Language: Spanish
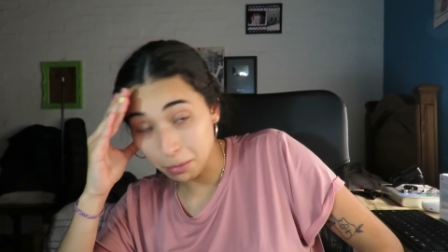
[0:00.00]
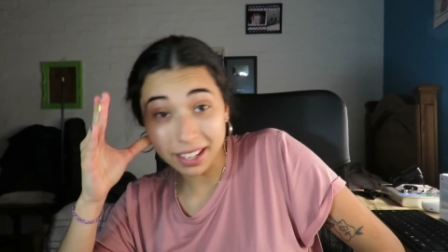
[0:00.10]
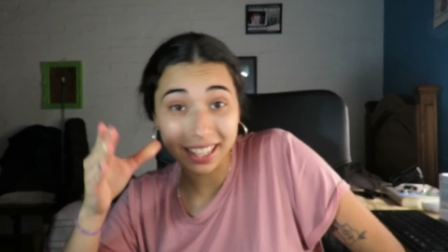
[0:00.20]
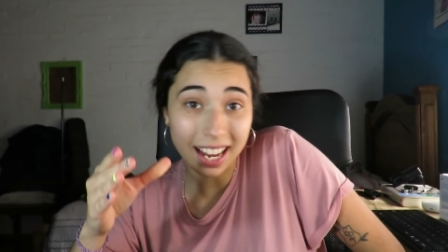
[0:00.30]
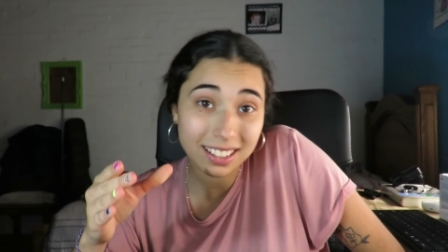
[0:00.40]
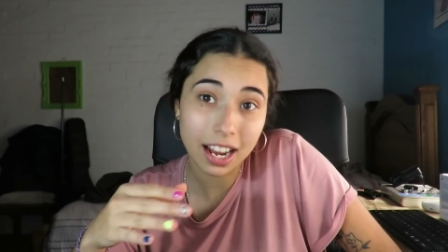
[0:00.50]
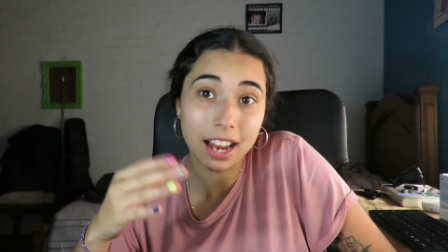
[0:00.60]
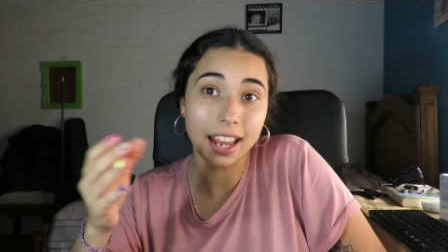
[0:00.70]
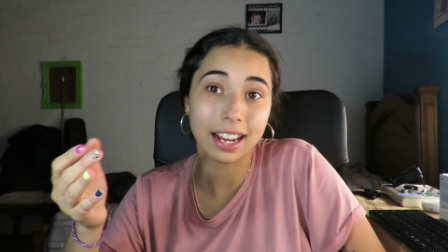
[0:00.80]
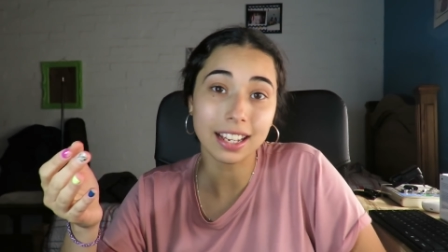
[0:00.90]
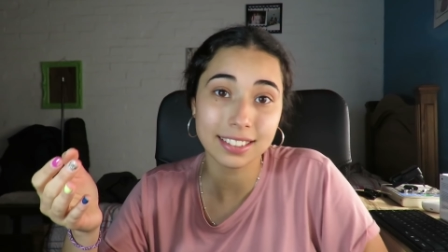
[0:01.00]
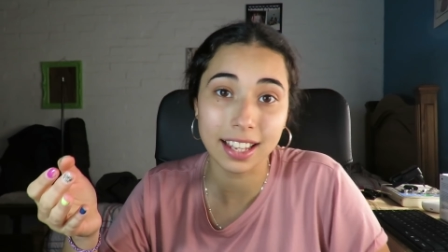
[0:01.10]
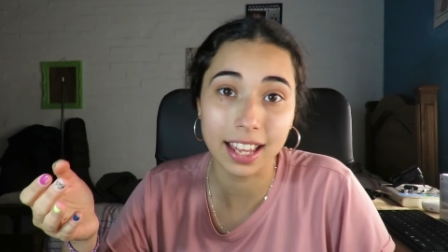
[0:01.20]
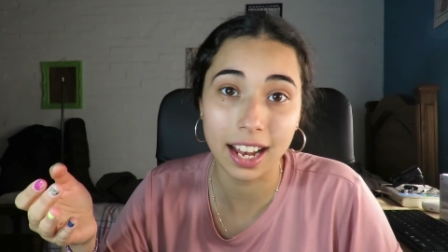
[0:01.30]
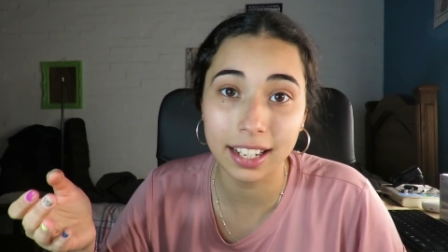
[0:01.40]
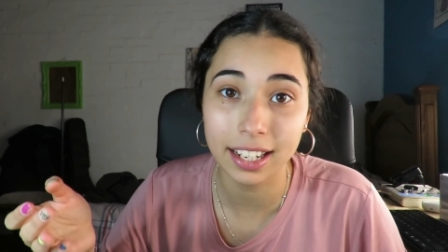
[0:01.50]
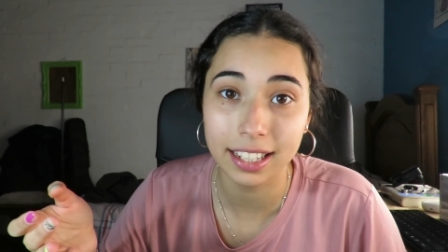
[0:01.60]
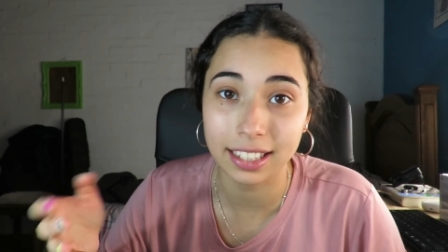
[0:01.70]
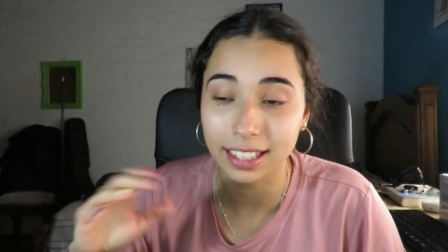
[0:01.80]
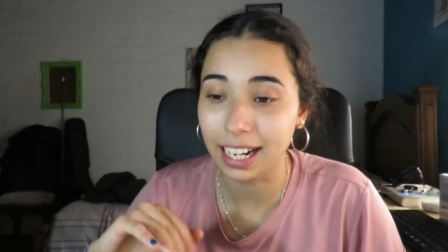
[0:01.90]
¿Te ir a la casa de alguien
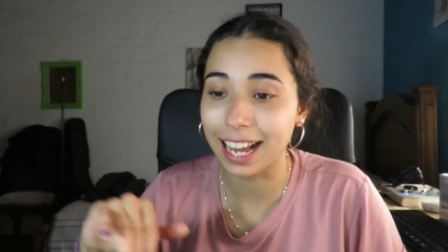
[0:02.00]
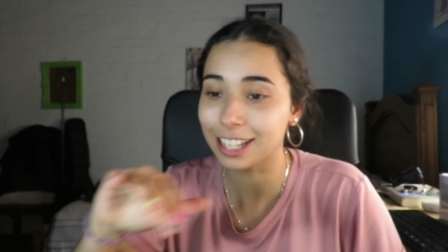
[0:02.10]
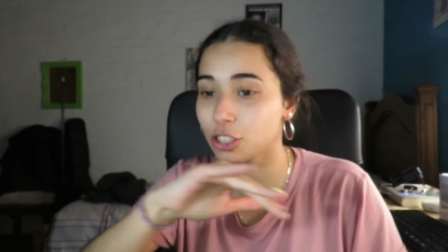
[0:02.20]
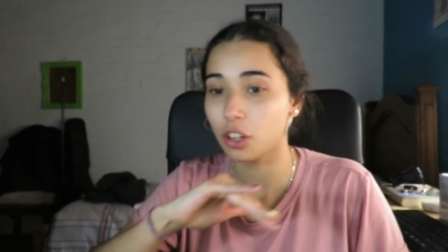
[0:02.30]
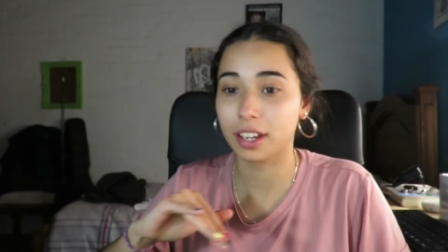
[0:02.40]
y que tenga eso